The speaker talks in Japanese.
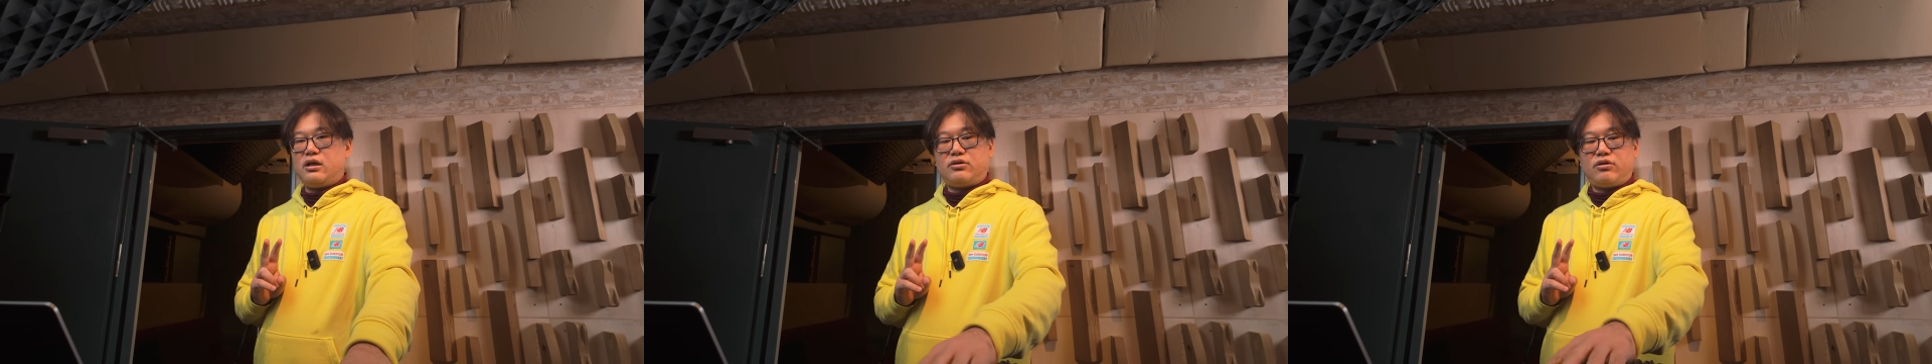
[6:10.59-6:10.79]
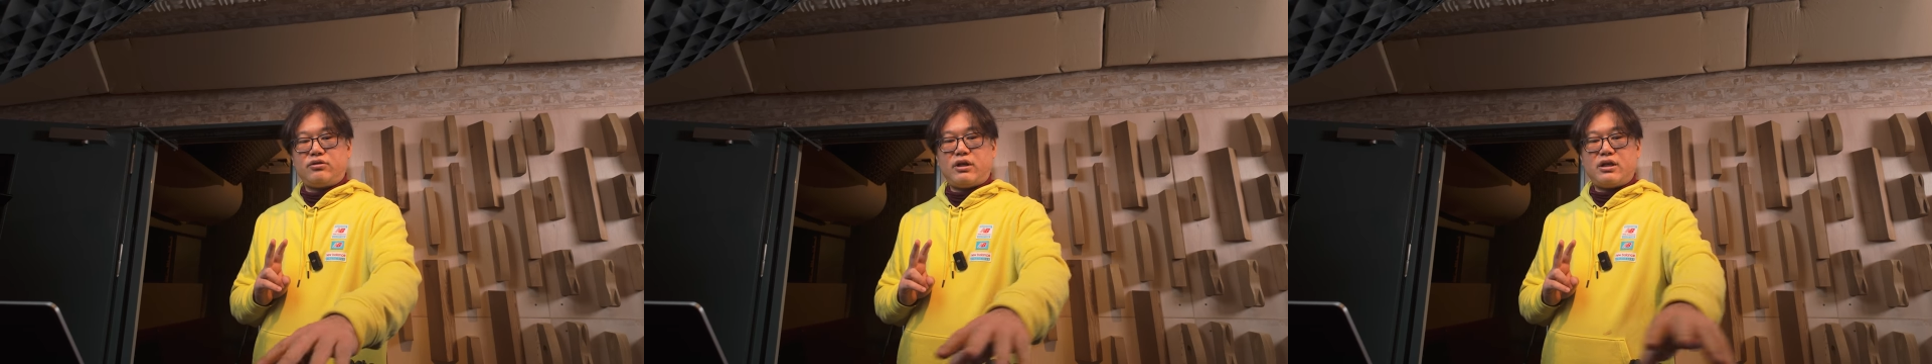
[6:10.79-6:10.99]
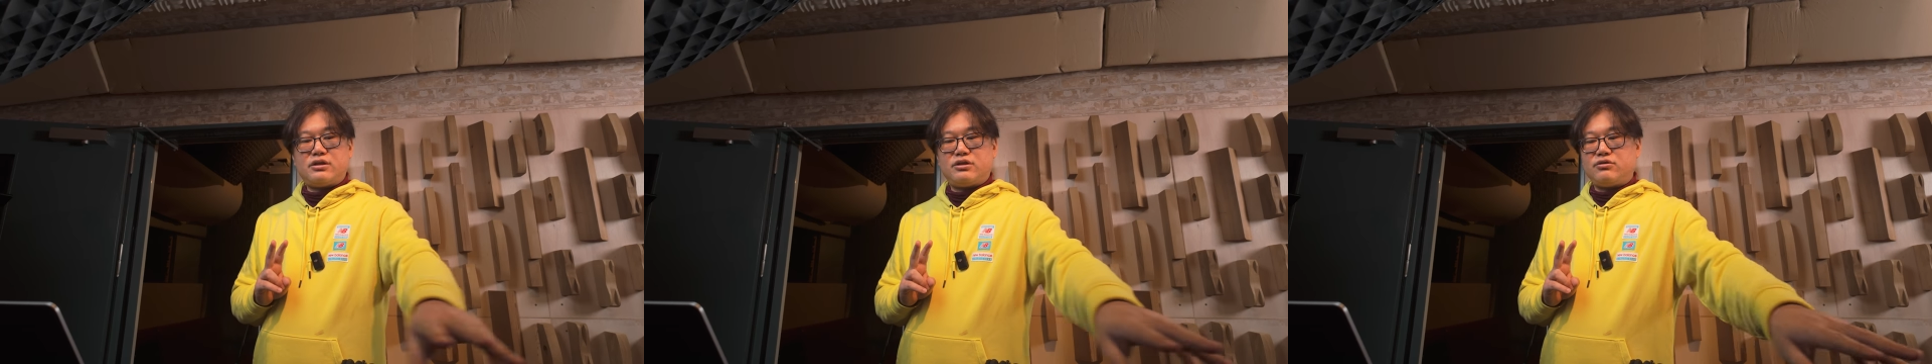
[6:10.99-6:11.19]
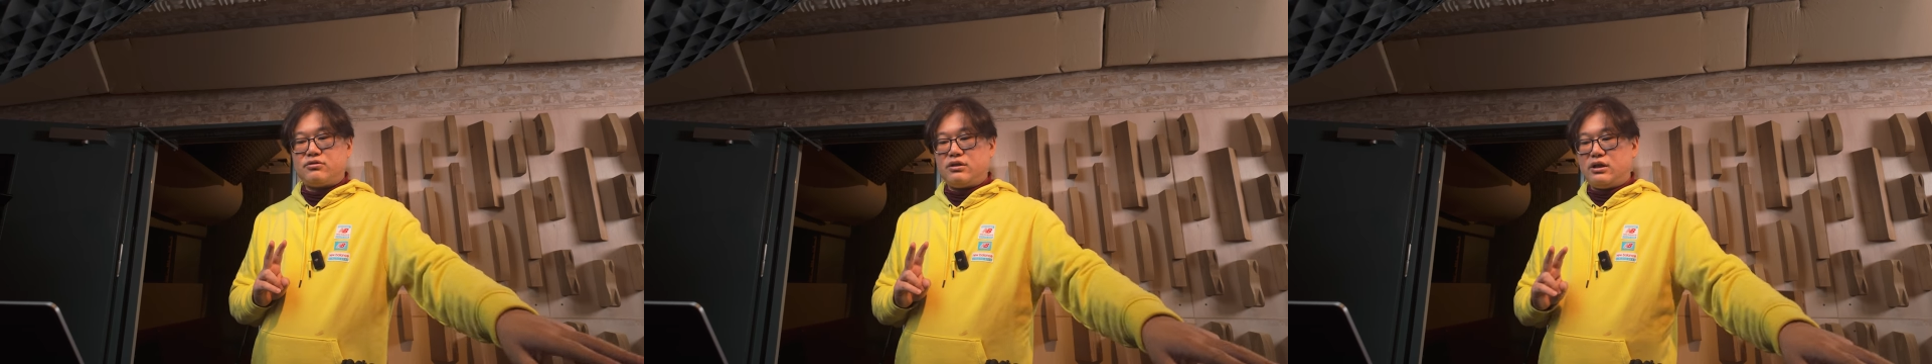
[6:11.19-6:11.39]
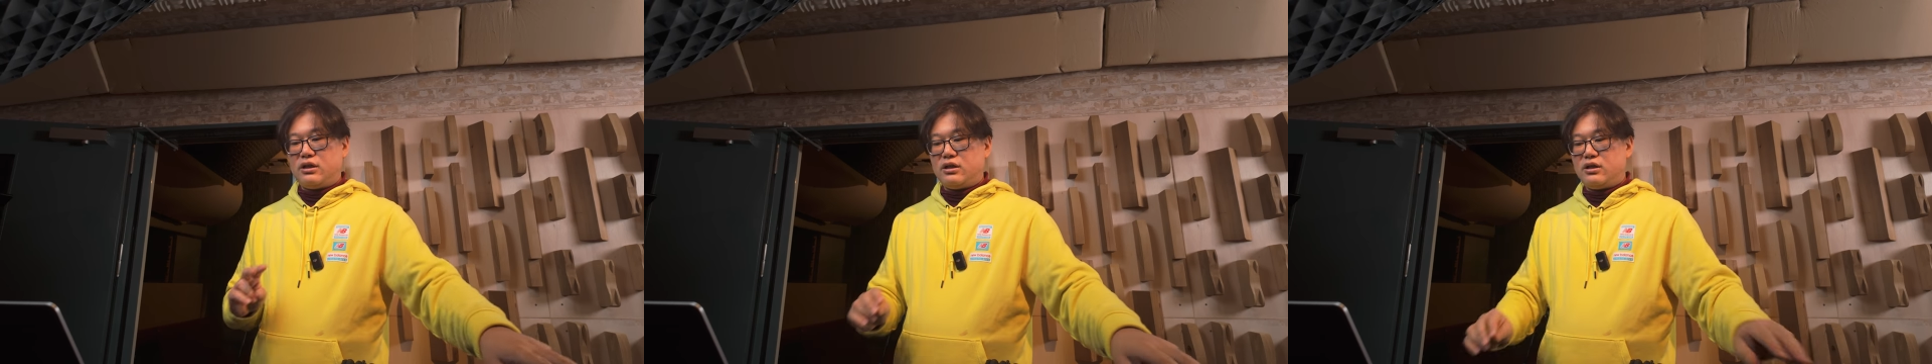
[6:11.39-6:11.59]
それをね自
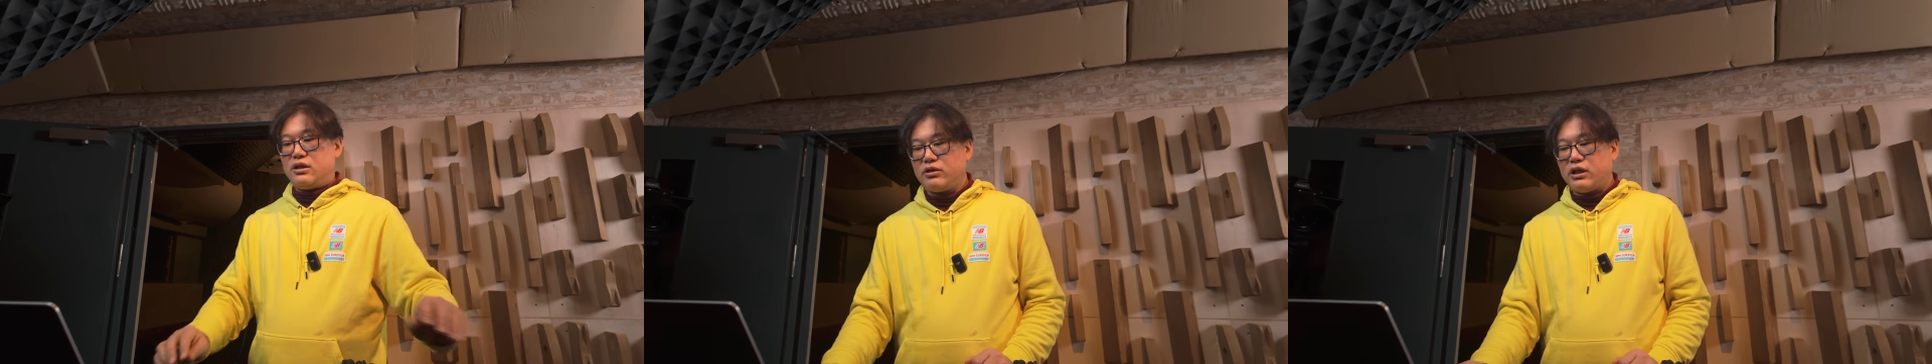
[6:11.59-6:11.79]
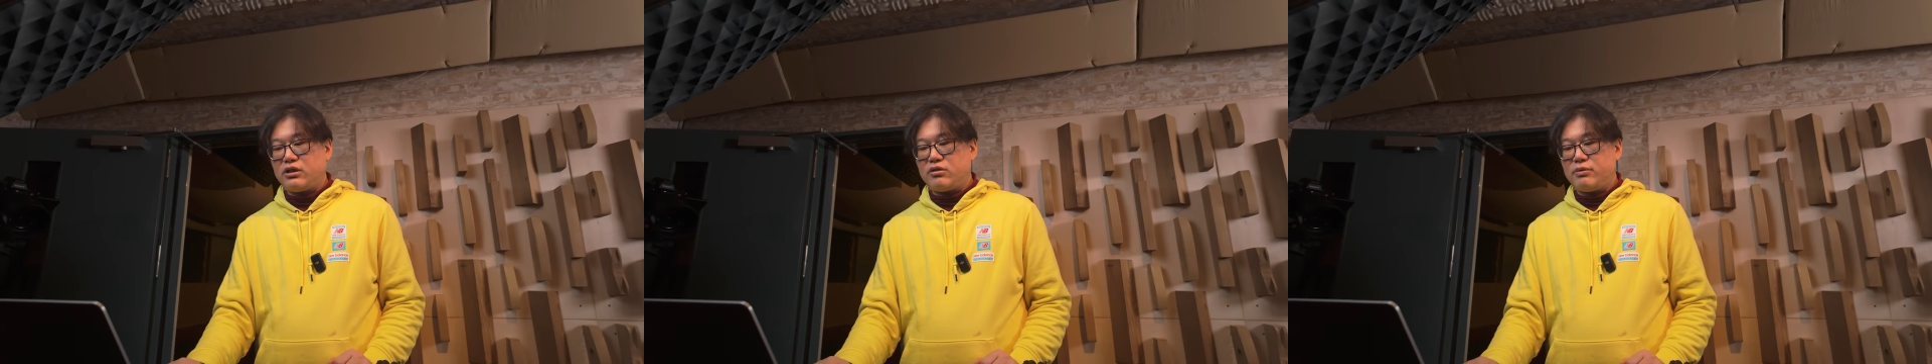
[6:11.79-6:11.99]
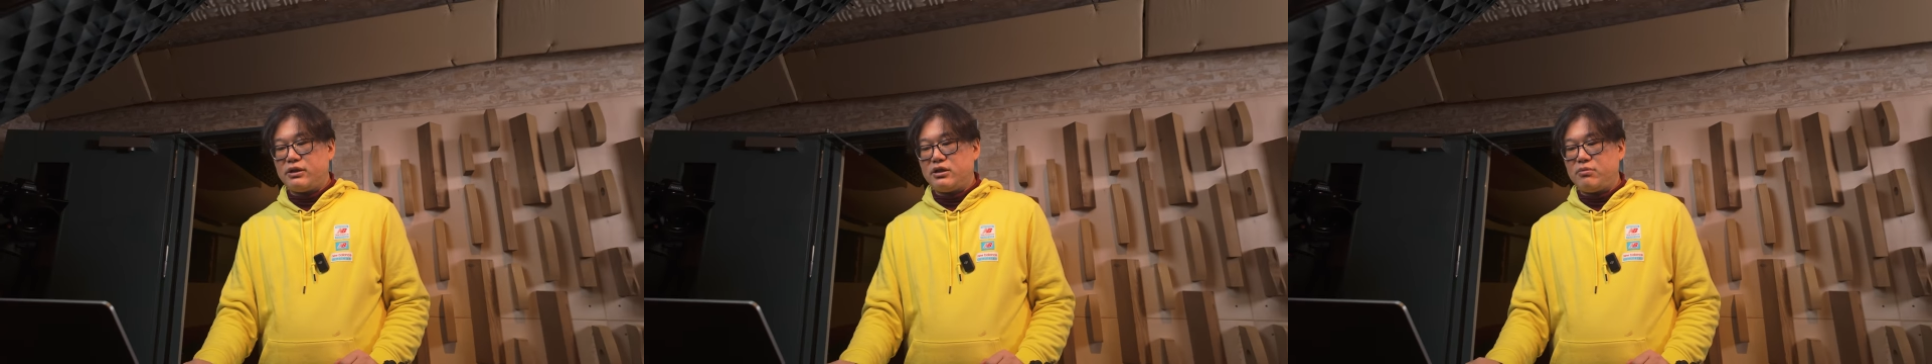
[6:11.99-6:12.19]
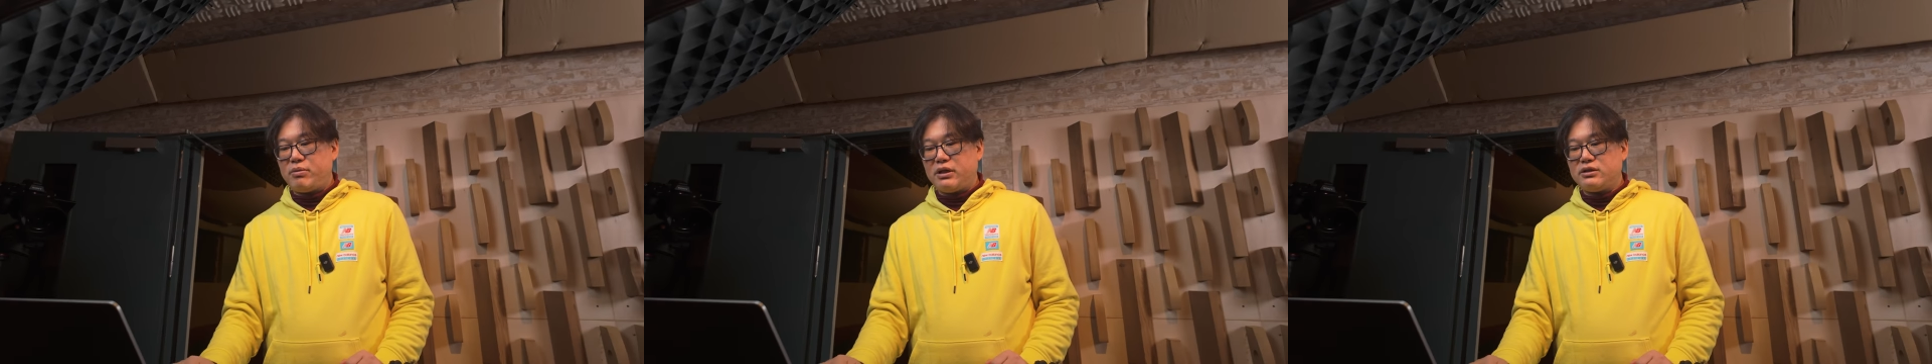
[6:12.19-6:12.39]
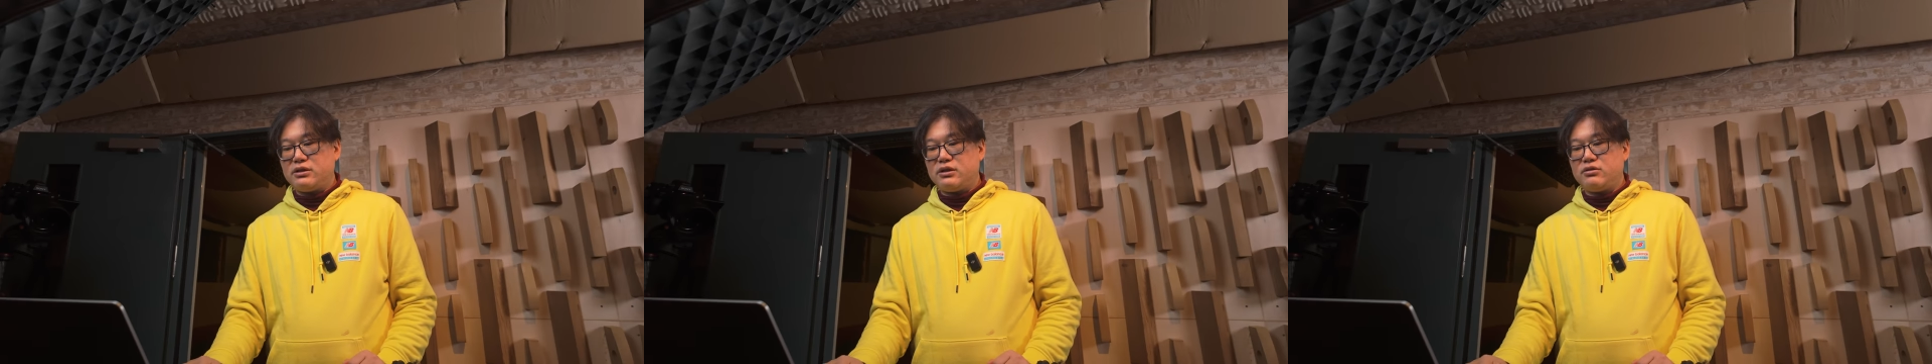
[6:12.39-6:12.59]
由にこのダットマンで
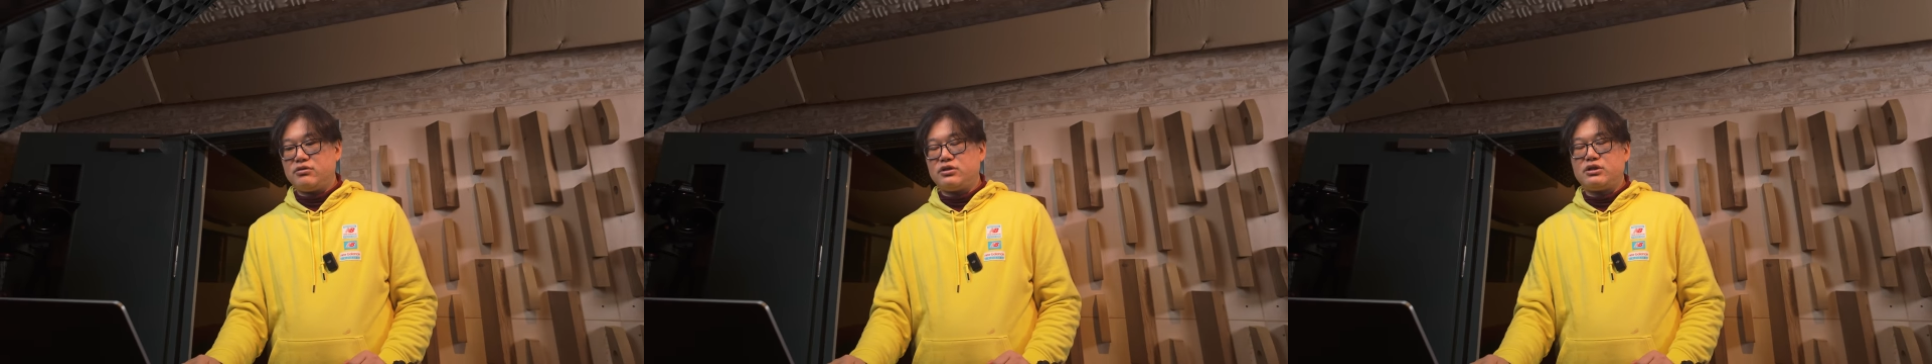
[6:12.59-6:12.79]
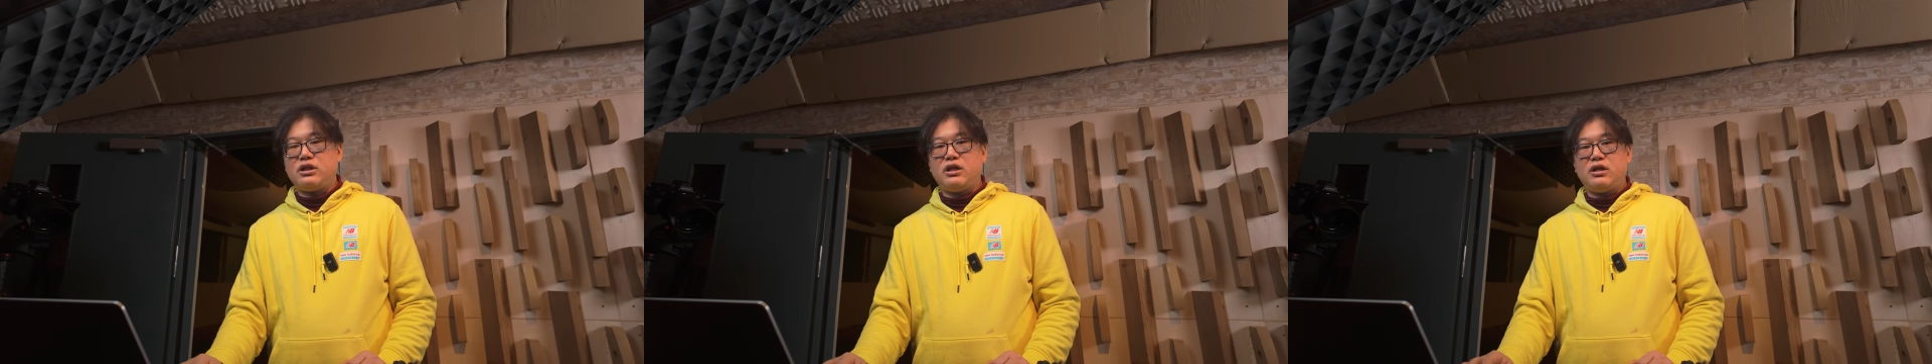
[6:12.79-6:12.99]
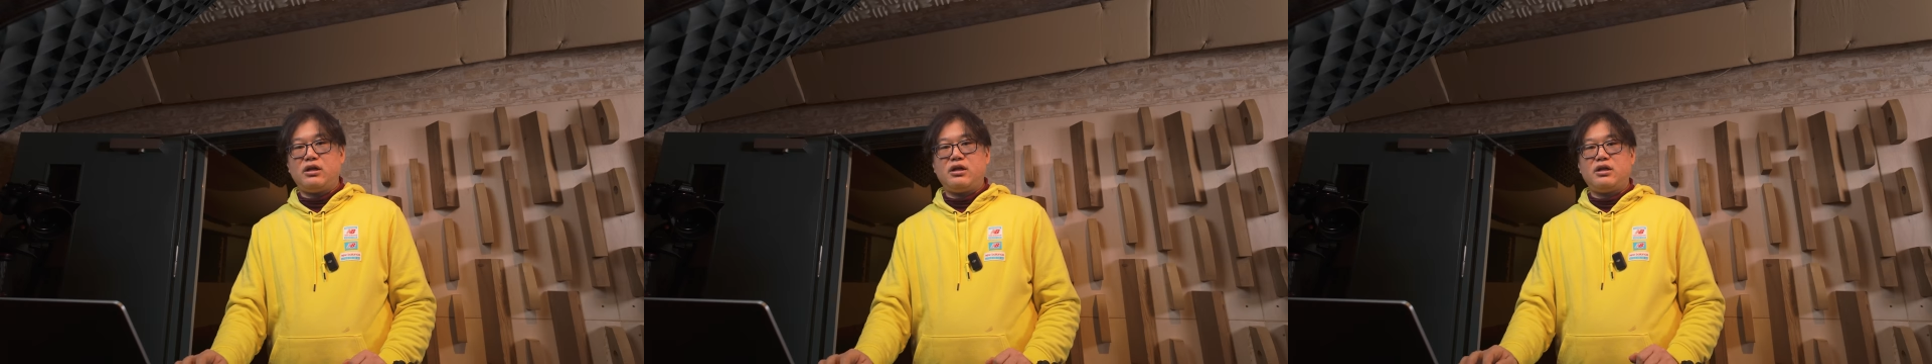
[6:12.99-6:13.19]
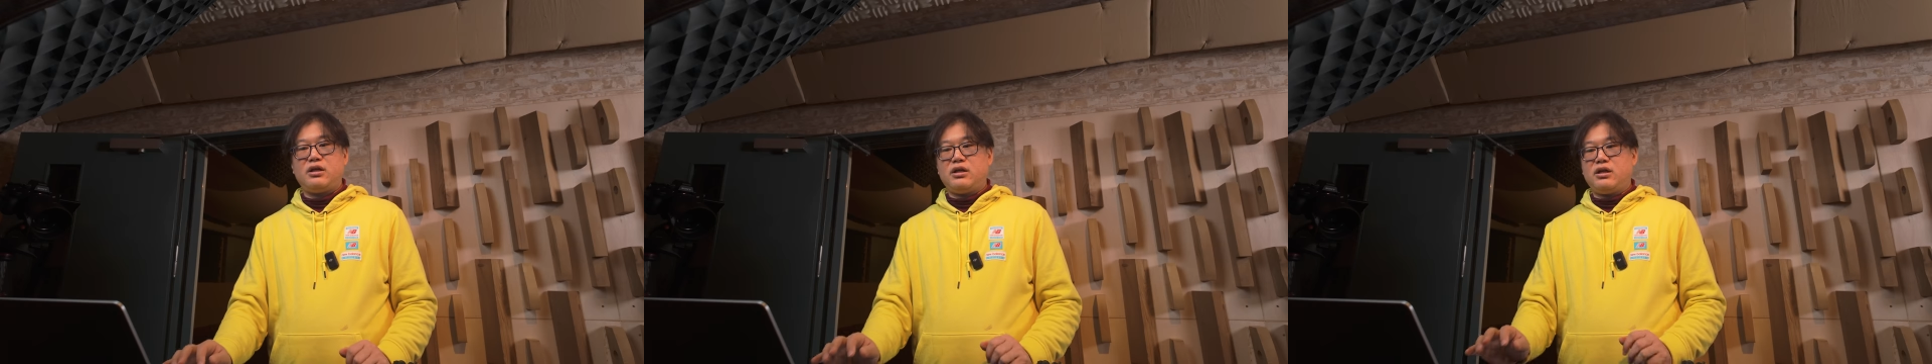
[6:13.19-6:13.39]
パッチングして